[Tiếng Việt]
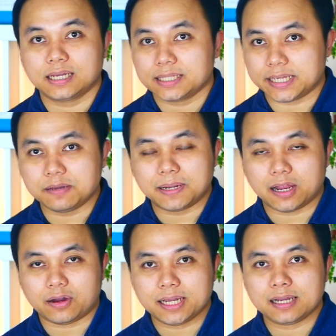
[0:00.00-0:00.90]
thì như mình
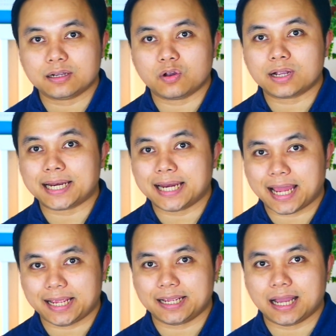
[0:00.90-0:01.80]
nói có cách
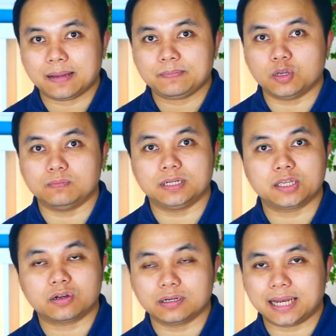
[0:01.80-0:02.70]
này áp dụng được
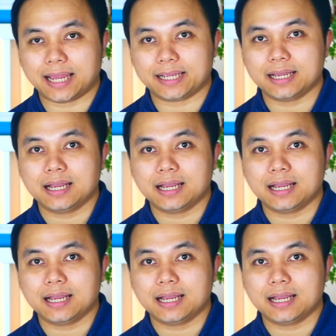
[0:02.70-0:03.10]
cho người này